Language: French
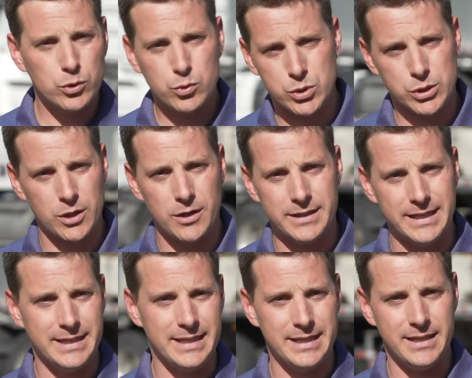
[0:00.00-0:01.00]
tout ça, là,
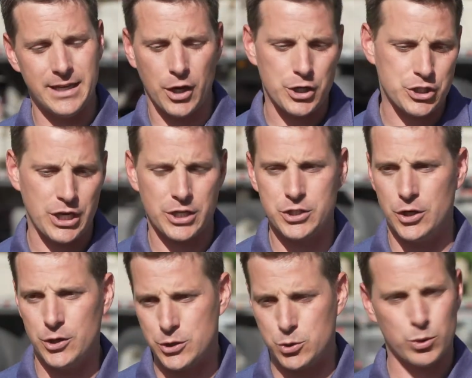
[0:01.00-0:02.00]
des, des, recherches
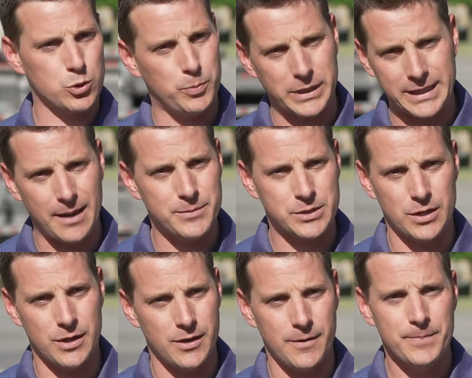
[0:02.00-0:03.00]
de sources d'eau potable
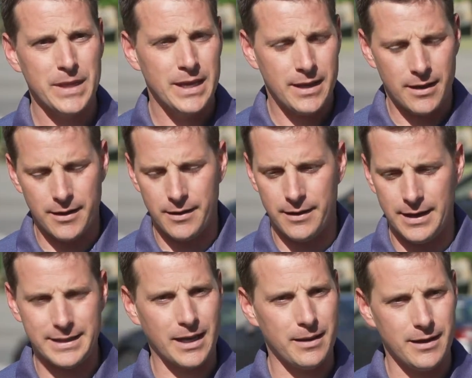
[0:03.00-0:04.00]
euh,
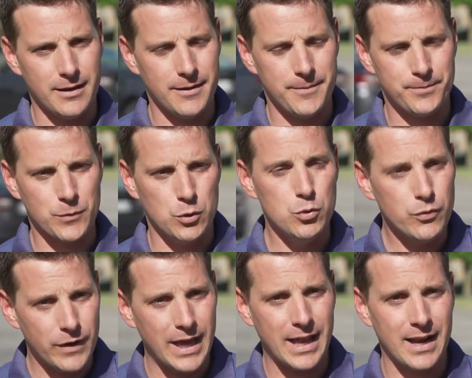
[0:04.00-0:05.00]
euh,
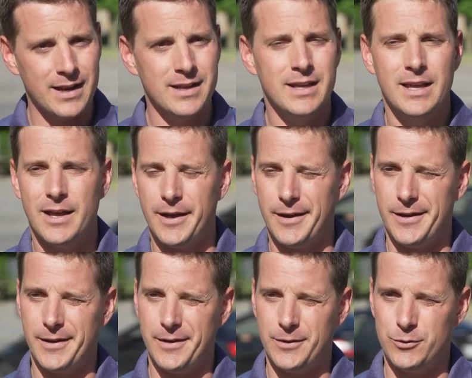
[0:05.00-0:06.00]
nouvelles,
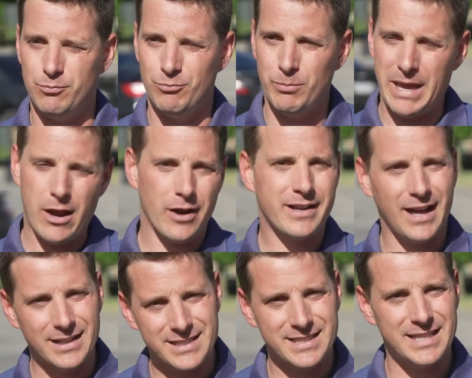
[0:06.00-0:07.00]
une meilleure
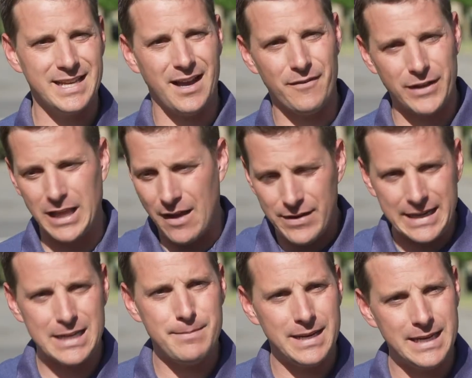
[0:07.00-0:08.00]
quantité, en fait,
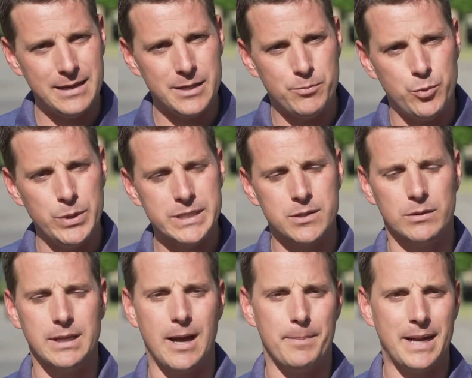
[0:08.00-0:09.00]
avec les, puits qui
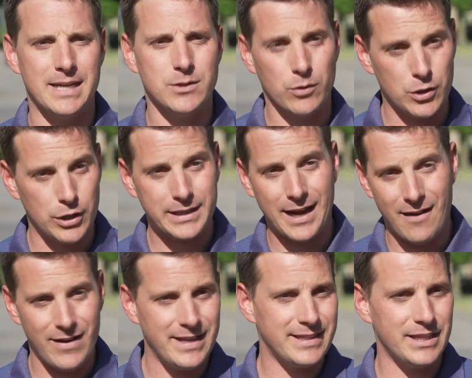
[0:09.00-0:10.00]
sont en place. Donc, le
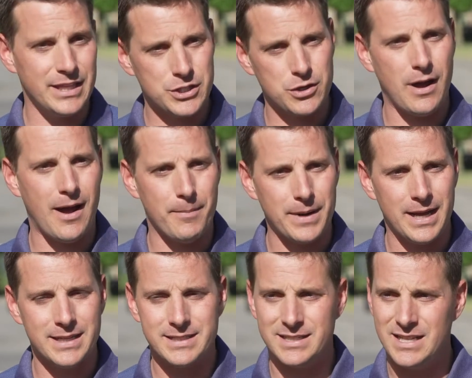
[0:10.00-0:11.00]
travail était déjà en
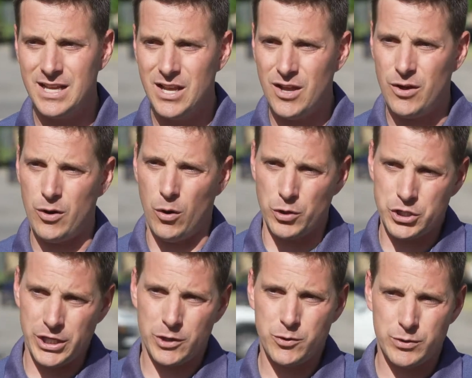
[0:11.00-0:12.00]
place. on
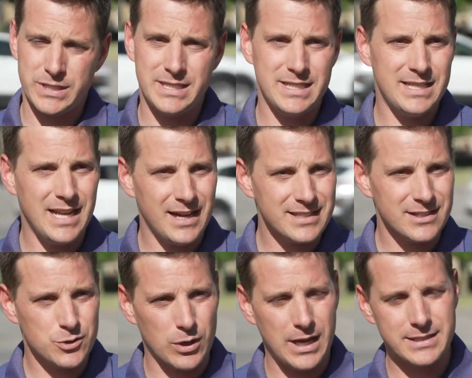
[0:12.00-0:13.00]
cherche aussi
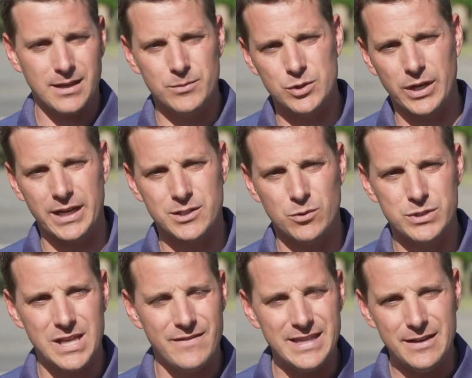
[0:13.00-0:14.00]
sur l'ensemble du réseau
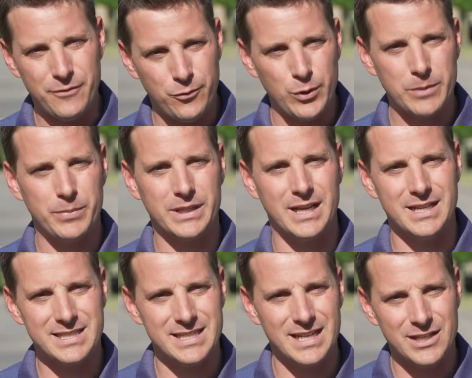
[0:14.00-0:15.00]
s'il y avait des fuites
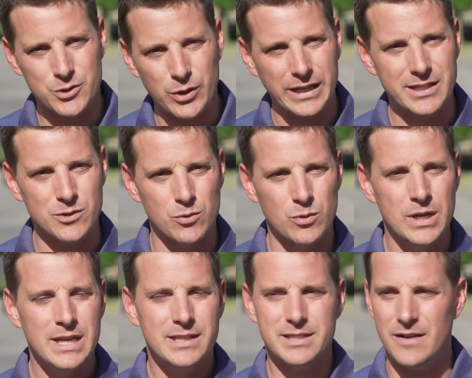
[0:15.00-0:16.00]
potentielles du réseau,
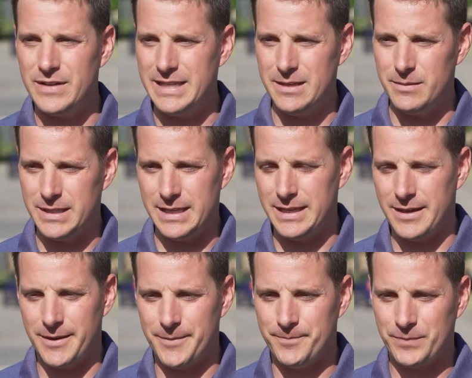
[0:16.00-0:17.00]
s'il y avait
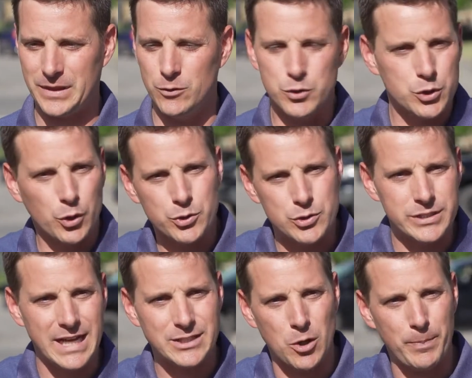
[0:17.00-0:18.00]
des, une
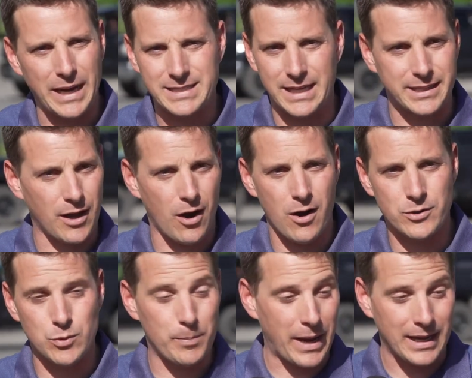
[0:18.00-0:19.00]
surutilisation par secteur,
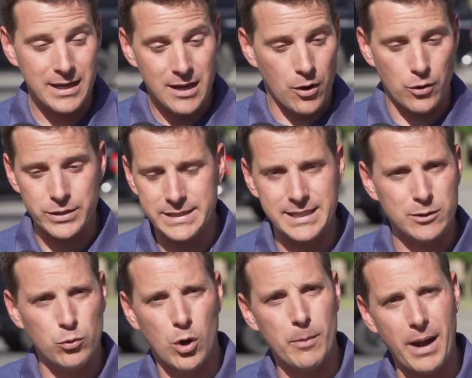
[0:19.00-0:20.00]
soit par un
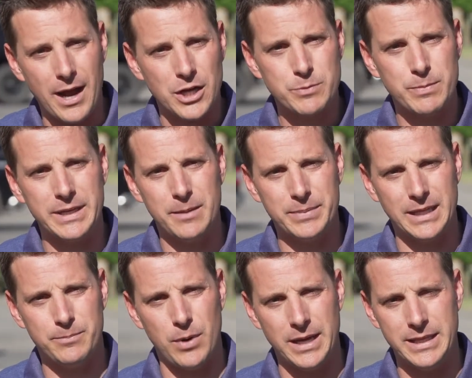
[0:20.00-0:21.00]
cycle ou un branchement qui est
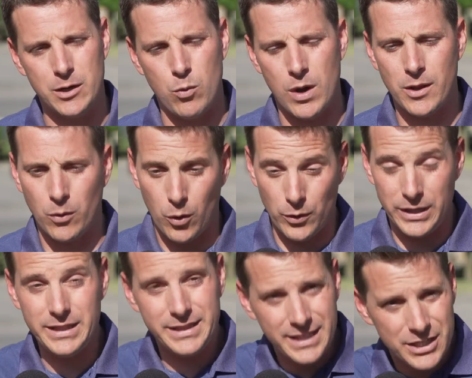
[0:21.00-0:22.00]
peut-être pas adéquat. Donc, on
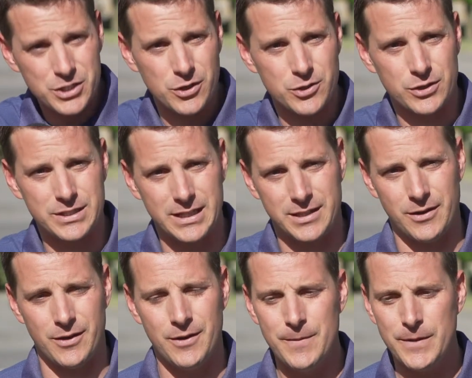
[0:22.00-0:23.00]
est déjà sur cette,
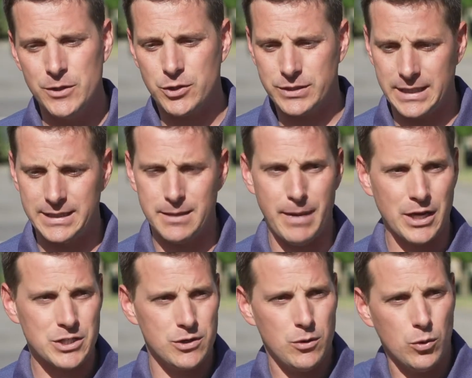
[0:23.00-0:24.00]
sur cette
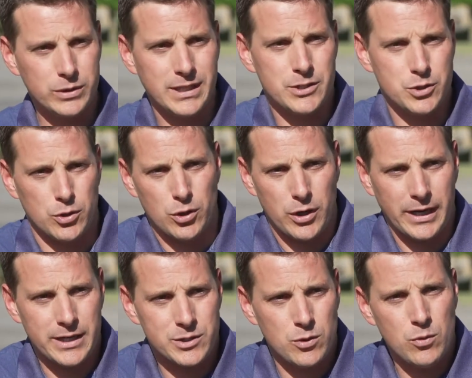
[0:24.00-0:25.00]
démarche-là, autant sur le
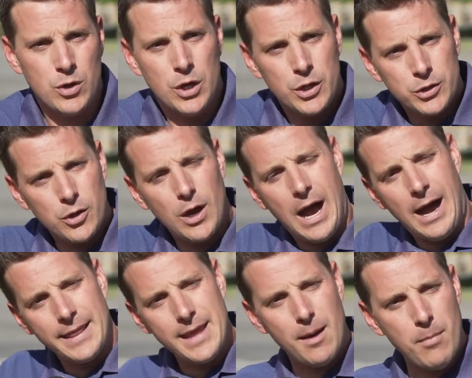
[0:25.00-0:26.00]
réseau
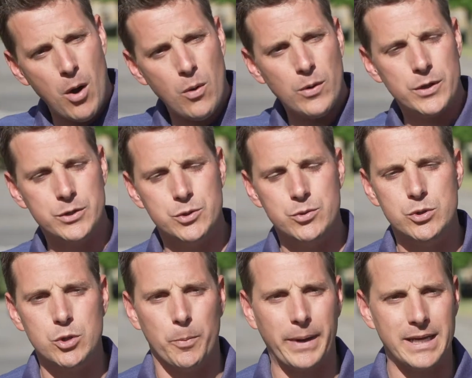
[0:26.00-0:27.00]
qu'en amont du
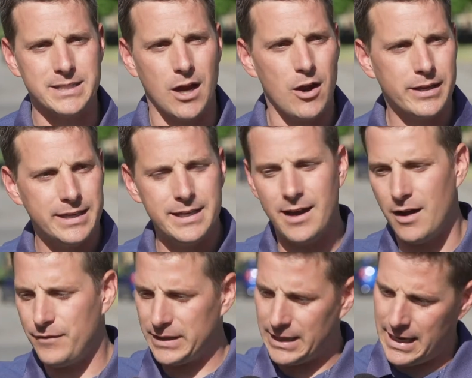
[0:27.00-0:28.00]
surpresseur qui, en
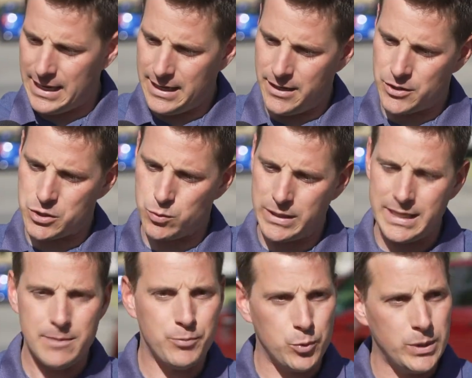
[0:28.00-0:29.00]
fait, est, euh, soit
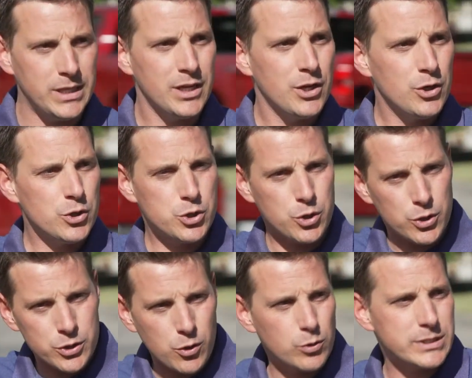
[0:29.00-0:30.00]
des puits
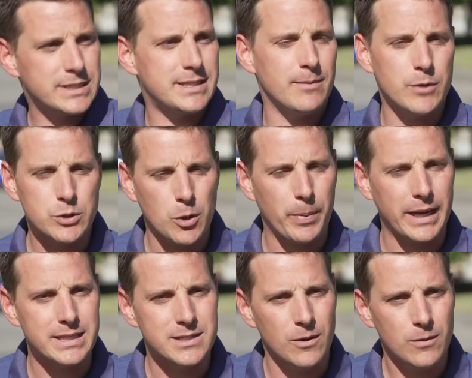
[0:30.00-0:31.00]
jusqu'au système de
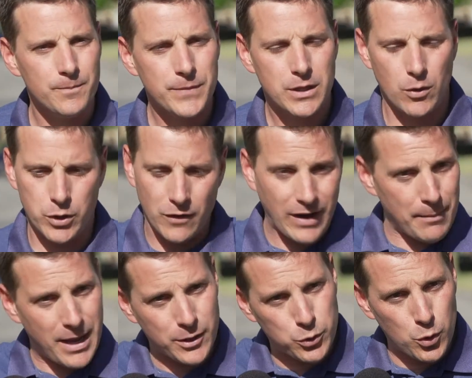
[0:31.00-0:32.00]
surpression. Donc, il y a
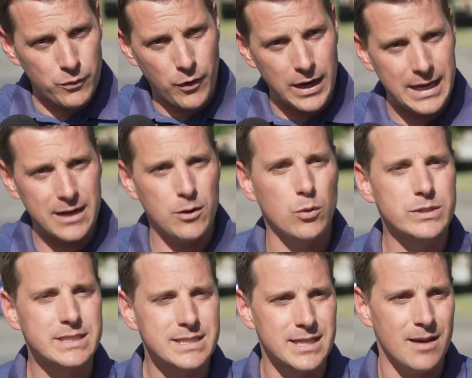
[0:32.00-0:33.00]
vraiment deux volets au
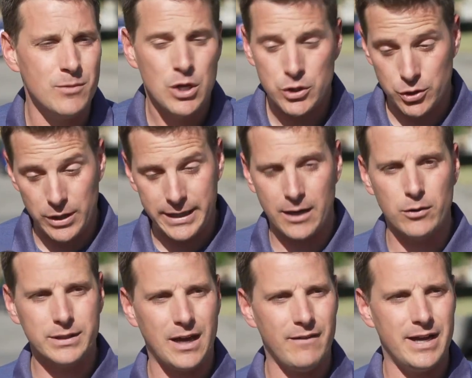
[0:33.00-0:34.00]
système sur lesquels
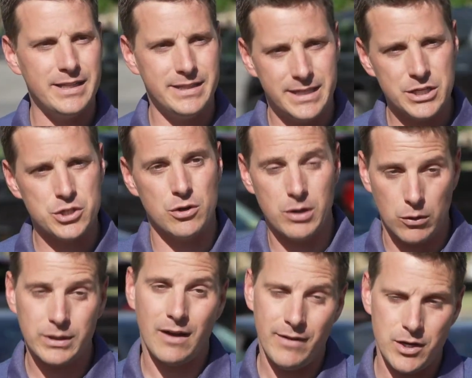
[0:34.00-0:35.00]
on travaille déjà,
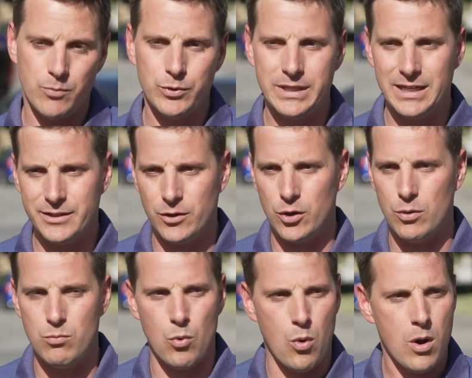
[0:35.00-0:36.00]
qu'on travaille depuis
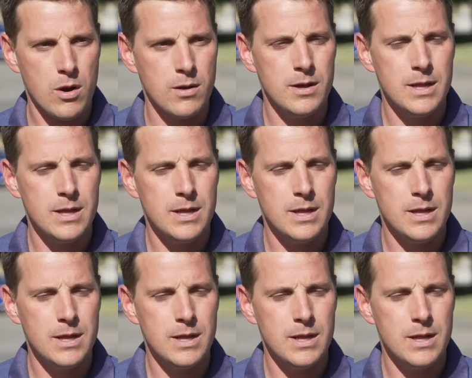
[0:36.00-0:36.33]
quelques mois.